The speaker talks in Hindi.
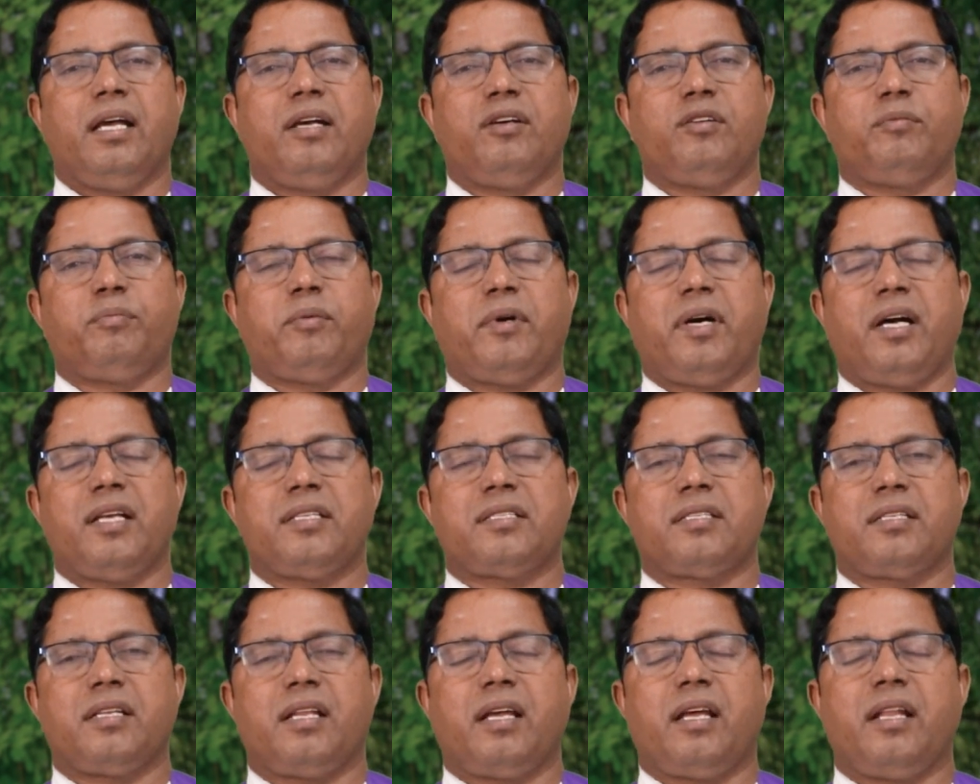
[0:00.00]

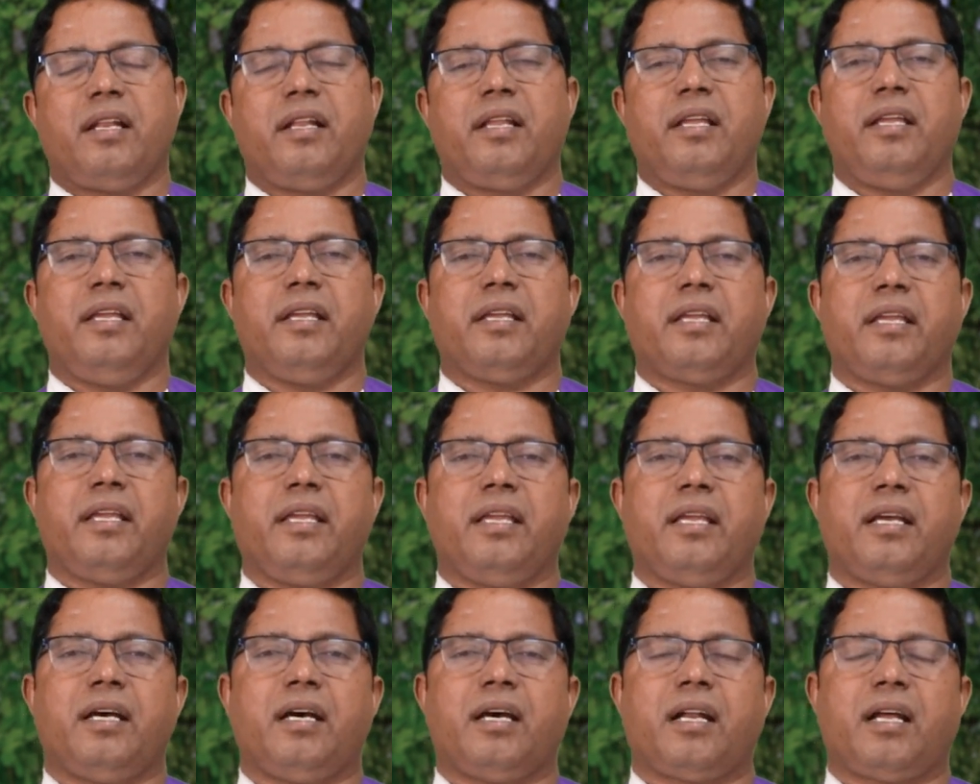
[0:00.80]
उपासना नहीं
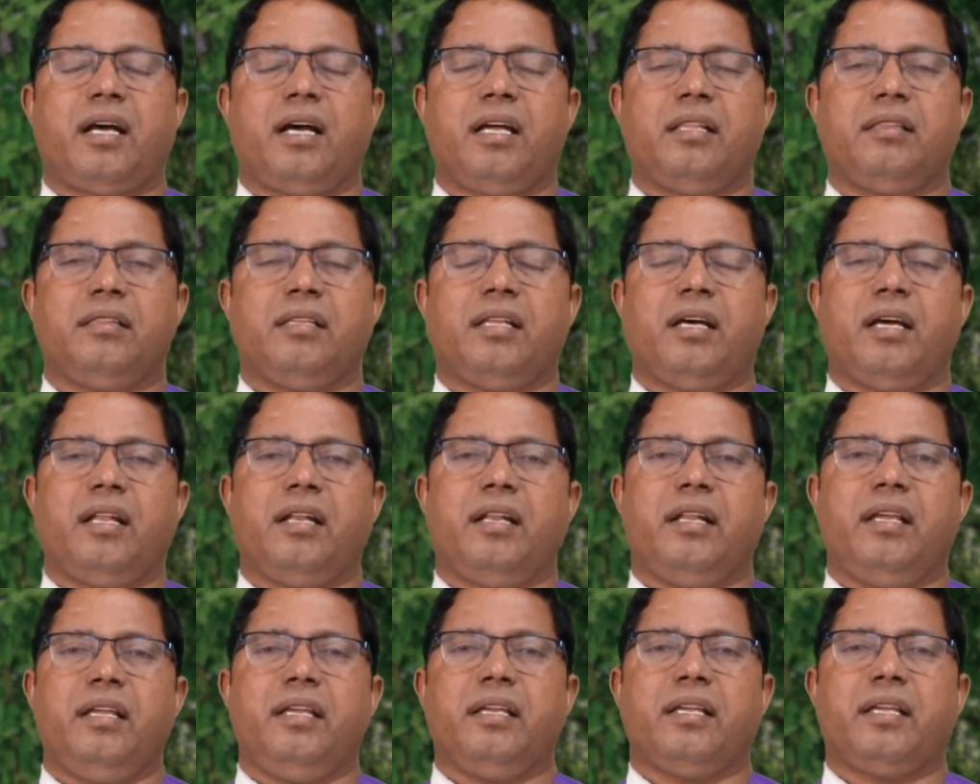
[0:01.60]
की आराधना
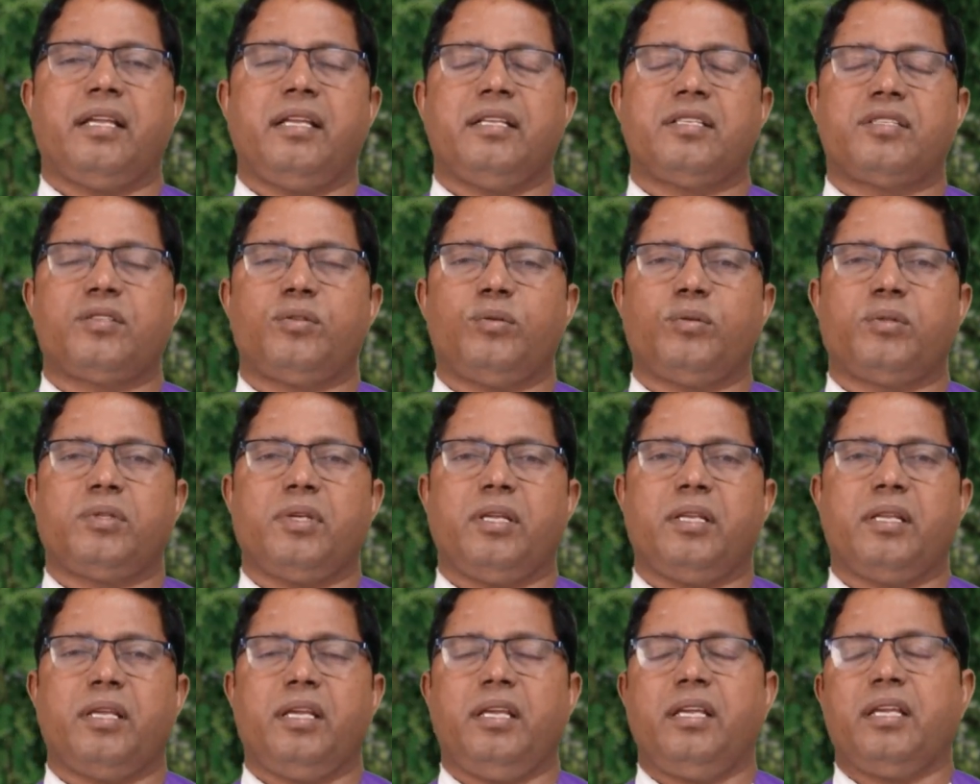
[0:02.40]
नहीं की
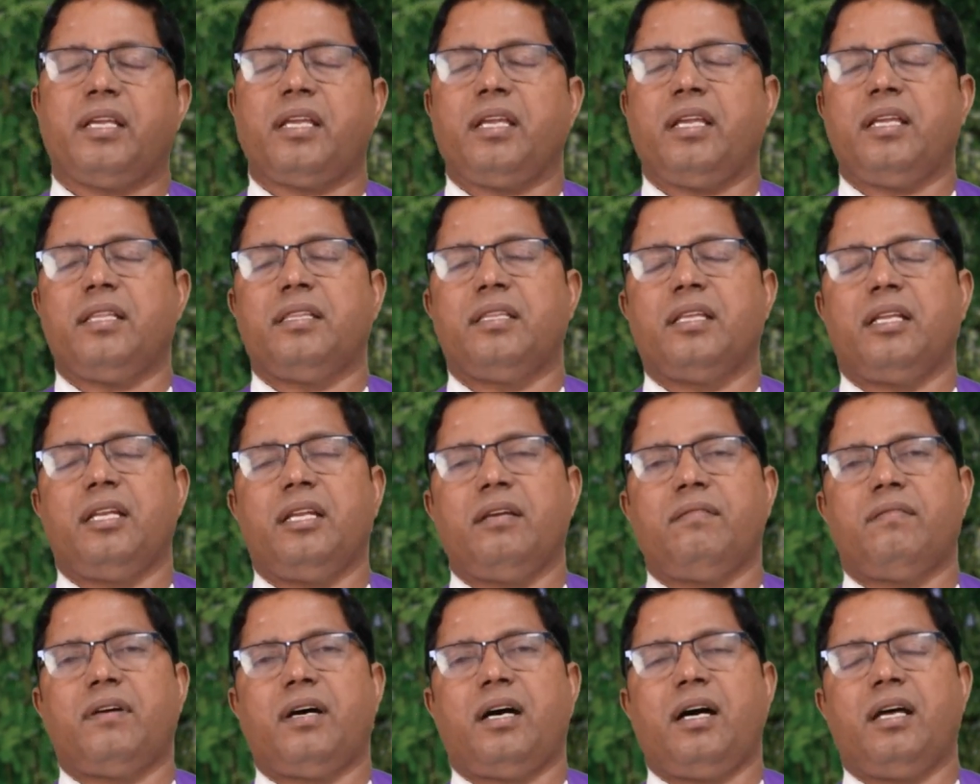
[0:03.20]
स्तुति नहीं की
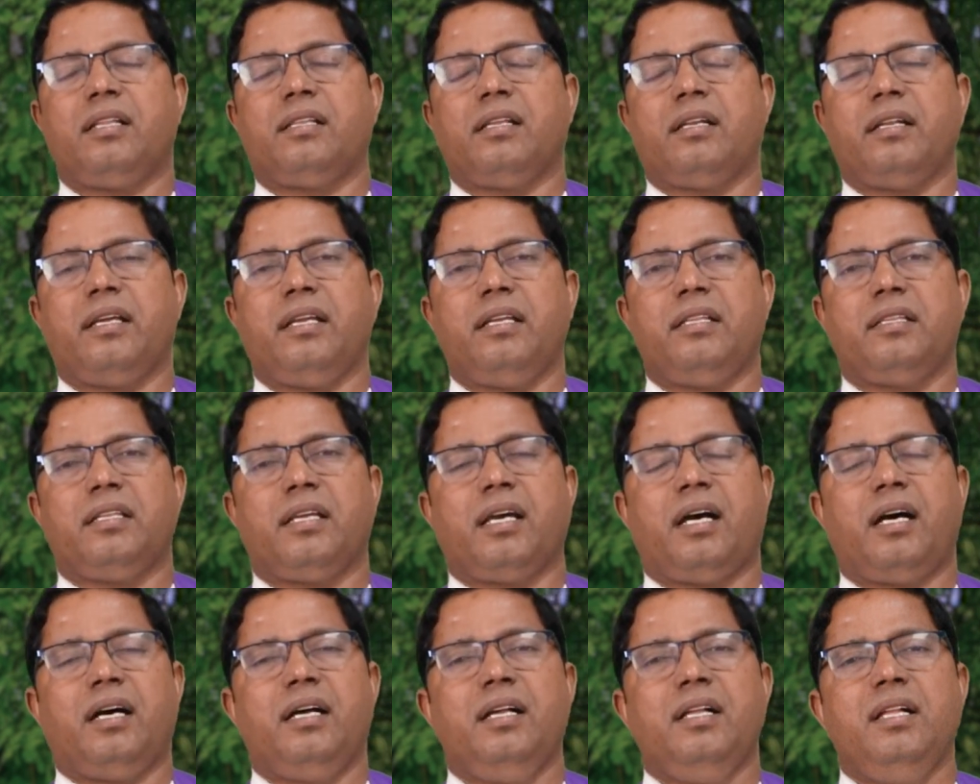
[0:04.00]
धन्यवाद नहीं
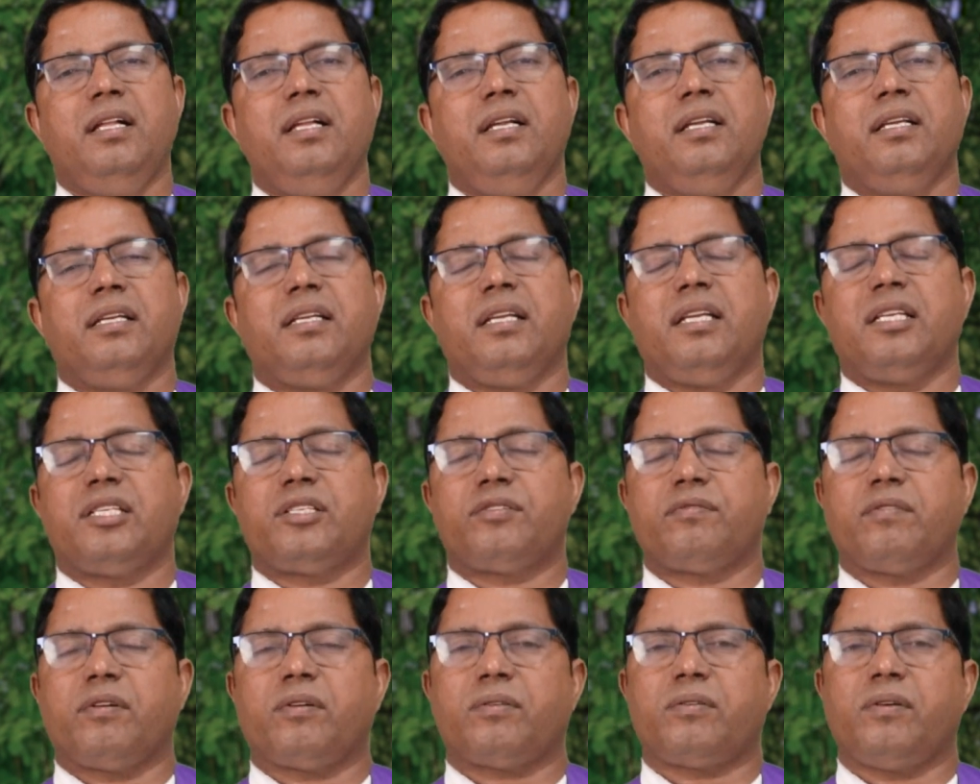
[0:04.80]
दिया
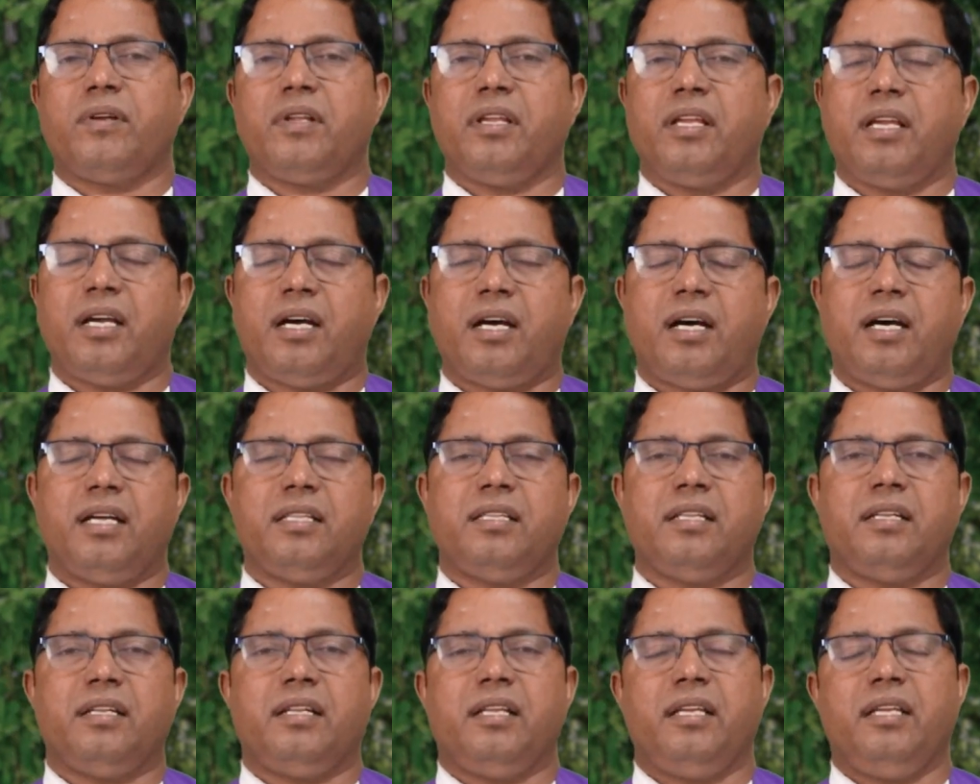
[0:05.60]
ईश्वर को
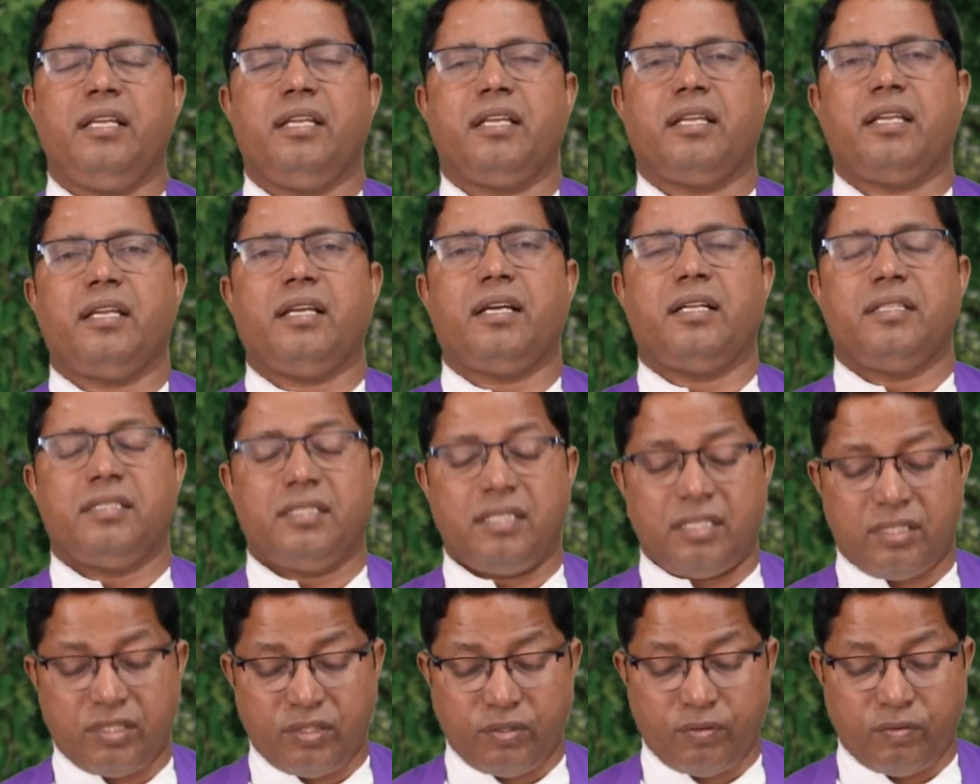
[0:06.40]
याद नहीं किया
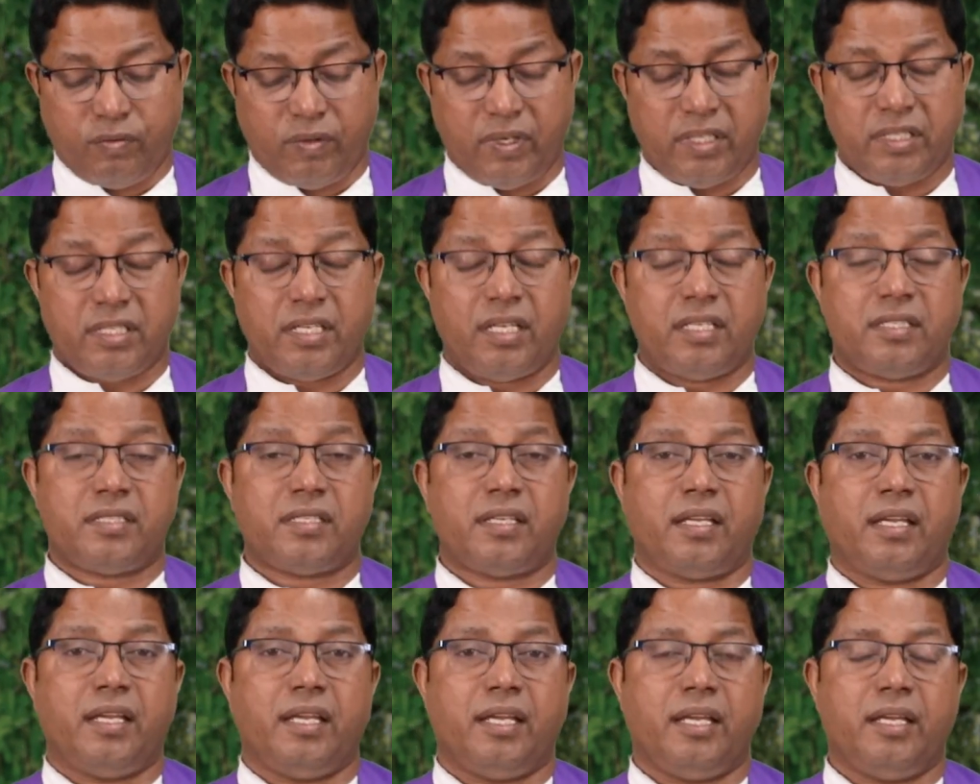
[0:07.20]
जिस वजह
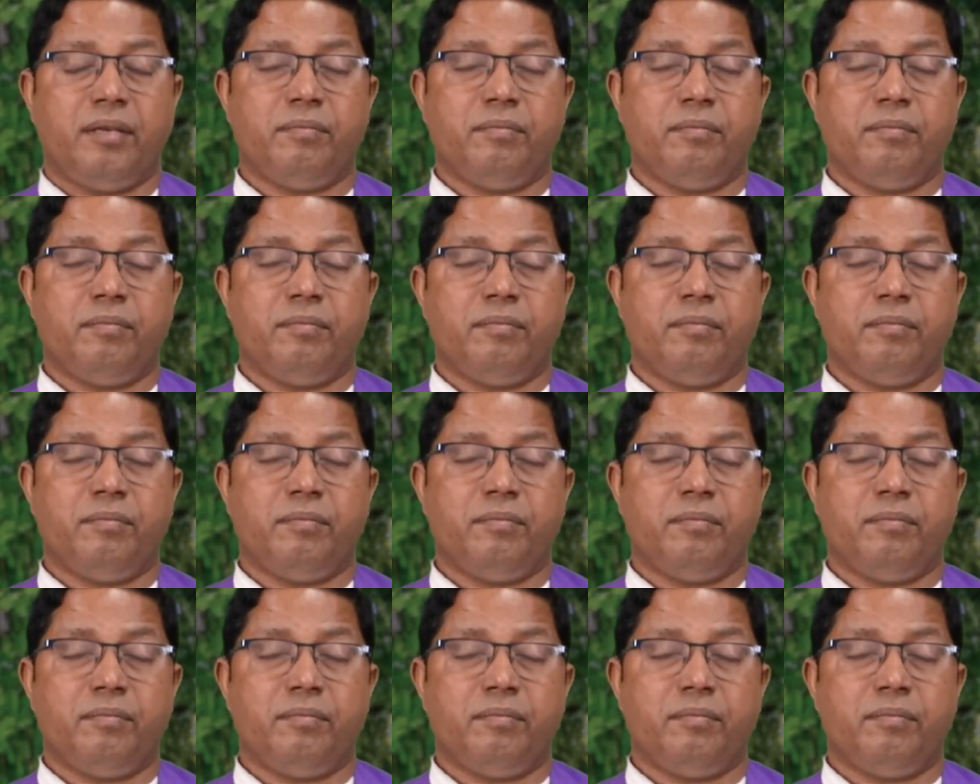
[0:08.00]
से